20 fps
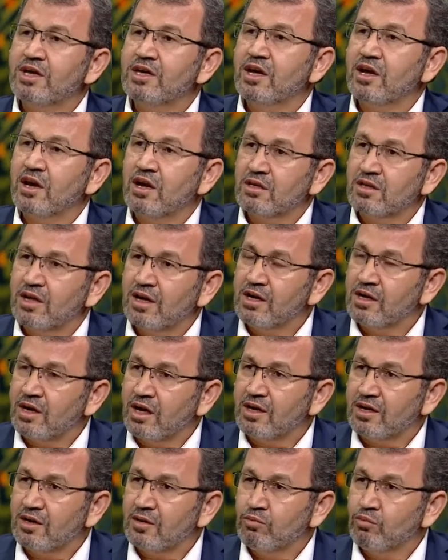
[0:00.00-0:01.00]

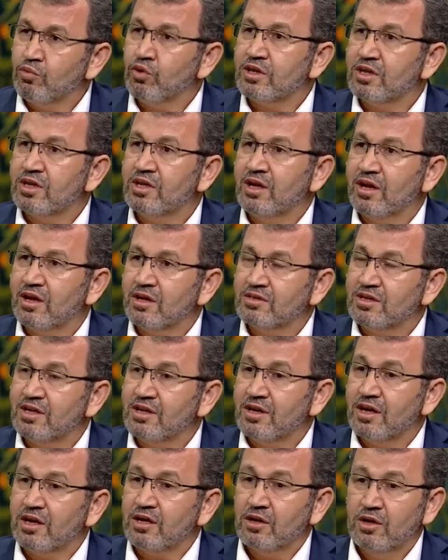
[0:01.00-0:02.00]
yararlanarak, buradan
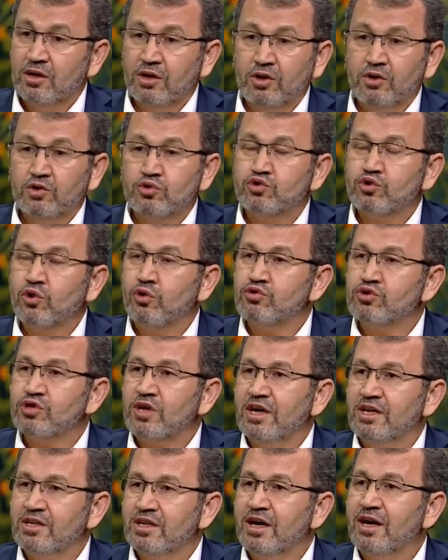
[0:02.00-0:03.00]
yararlanarak çok
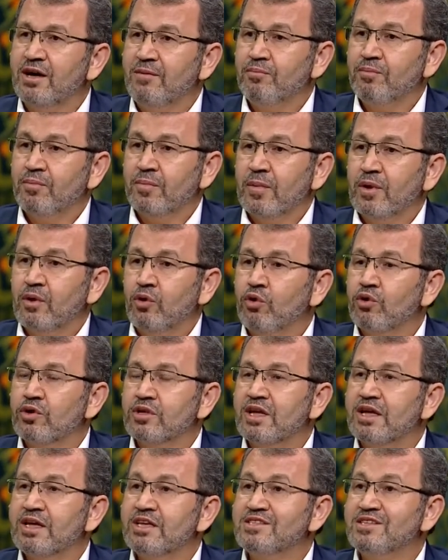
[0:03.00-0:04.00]
sayıda
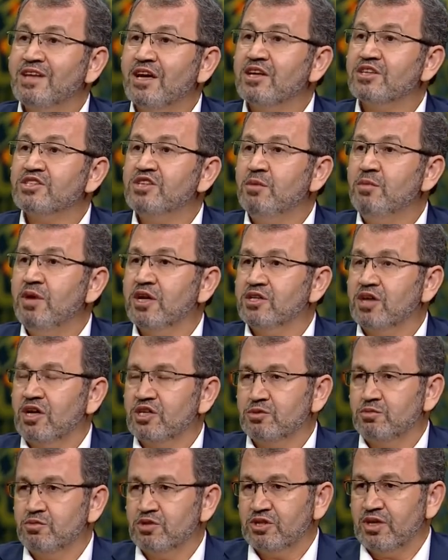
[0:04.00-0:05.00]
orada Hristiyanlık cemiyeti
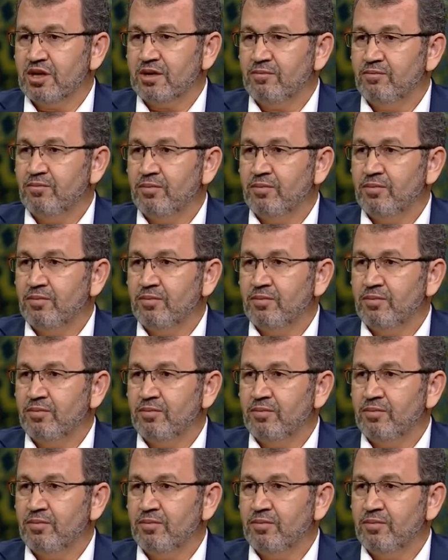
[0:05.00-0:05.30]
açmışlar.